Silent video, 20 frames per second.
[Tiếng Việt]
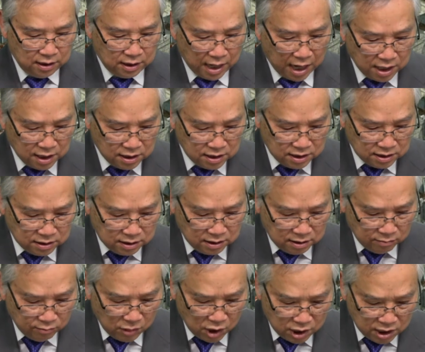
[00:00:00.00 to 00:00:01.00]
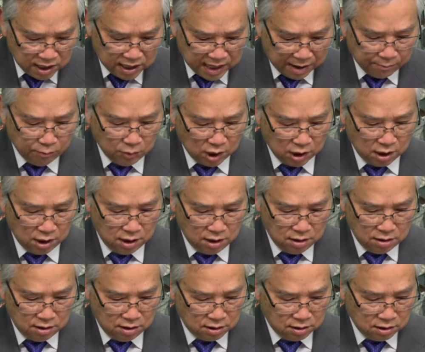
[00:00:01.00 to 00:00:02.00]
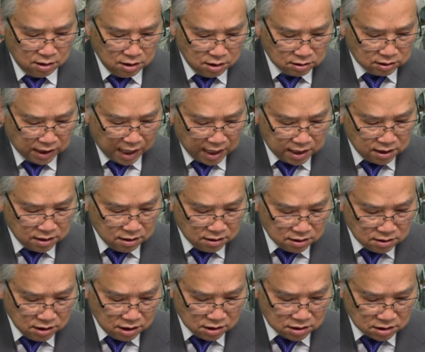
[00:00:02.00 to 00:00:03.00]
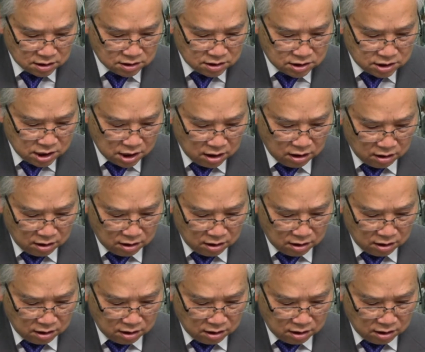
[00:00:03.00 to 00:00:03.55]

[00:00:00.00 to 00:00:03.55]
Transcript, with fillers: đợi 10 năm nữa nước ta dưỡng được sức